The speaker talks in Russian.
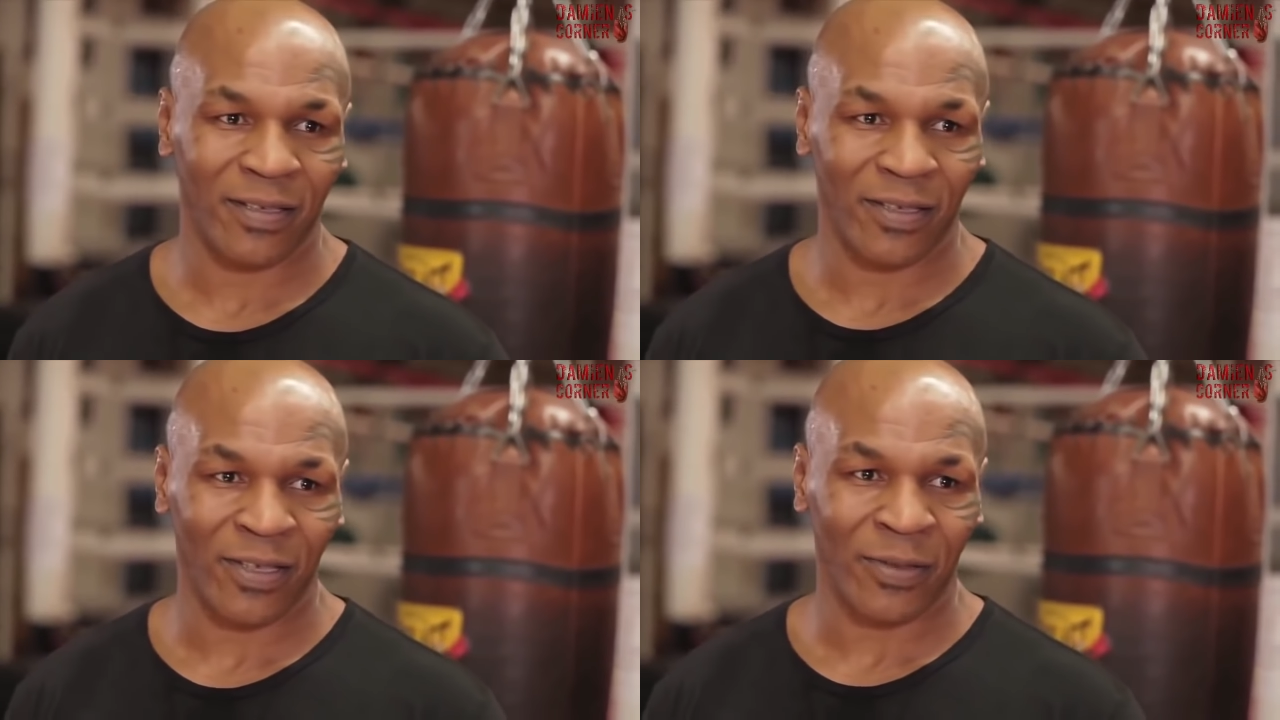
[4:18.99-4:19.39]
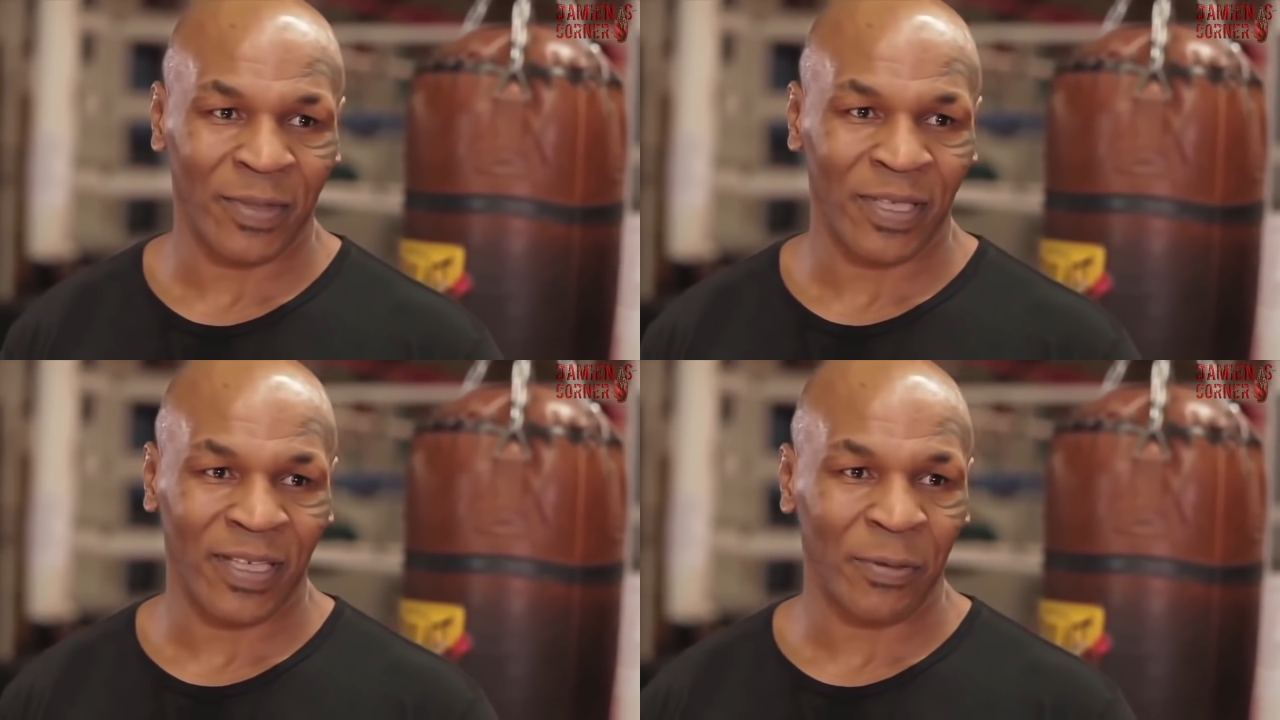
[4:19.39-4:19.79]
Вот в
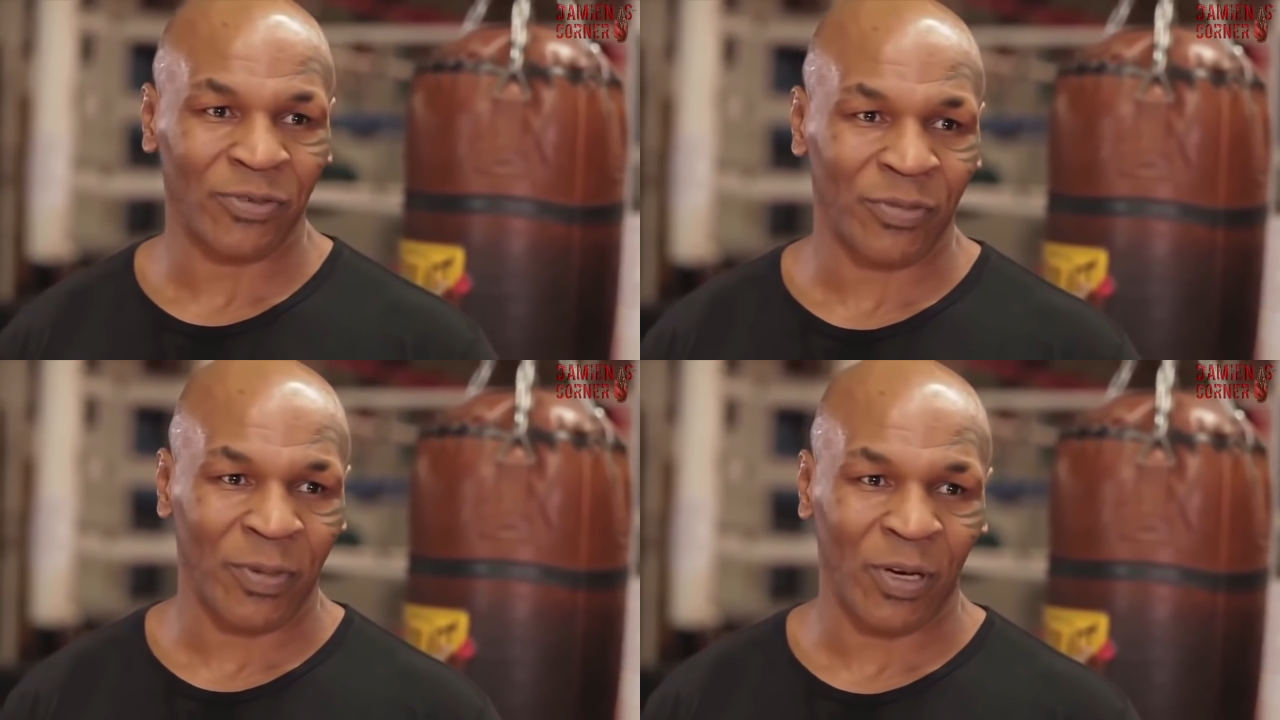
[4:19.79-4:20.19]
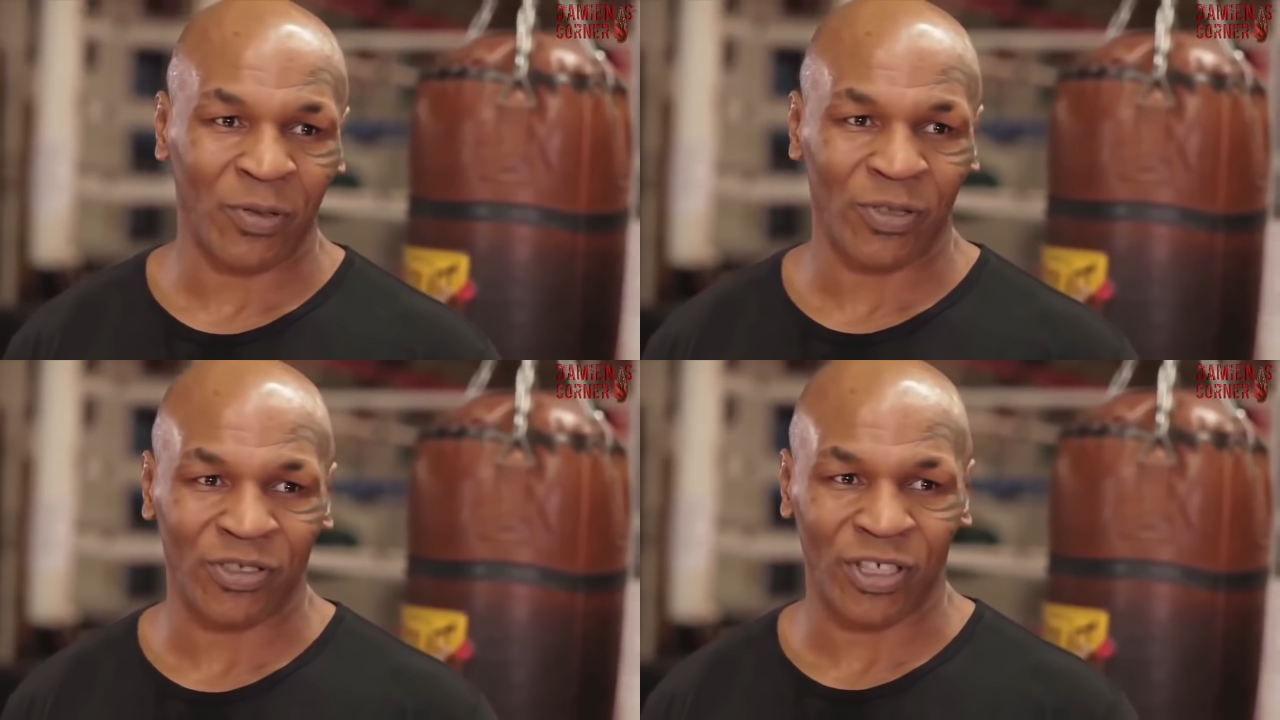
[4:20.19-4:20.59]
чем была моя
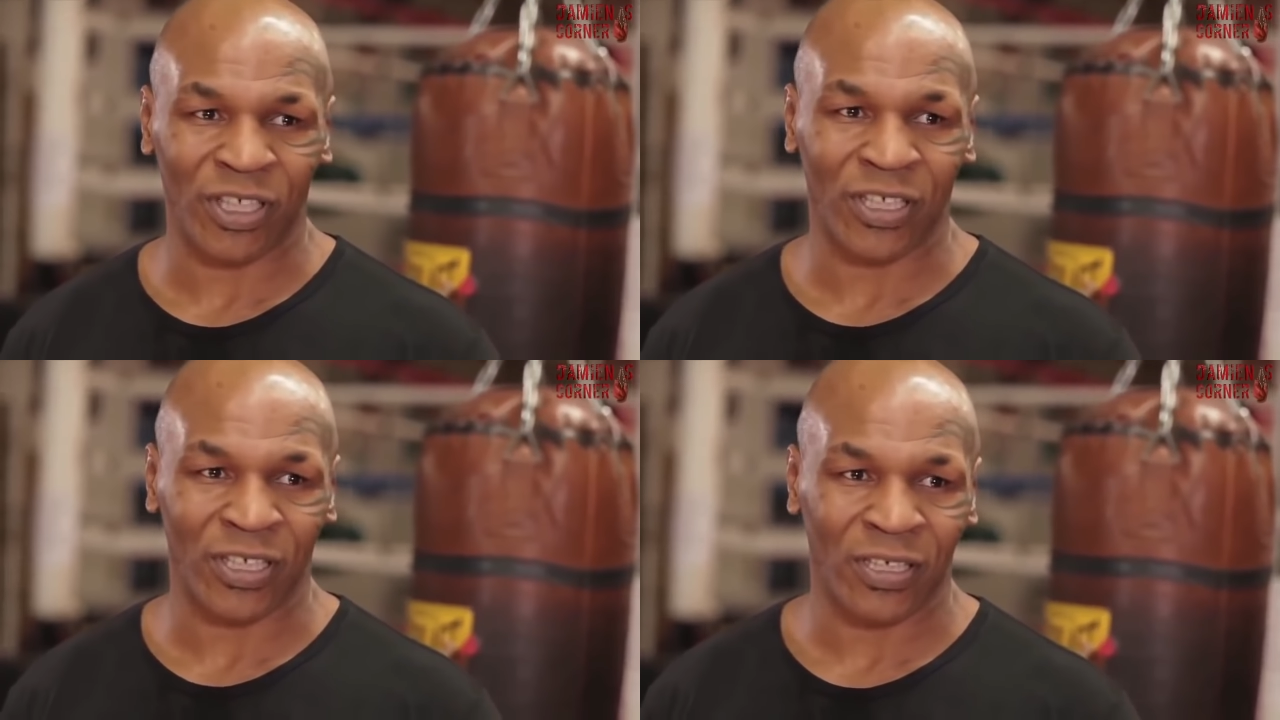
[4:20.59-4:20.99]
цель.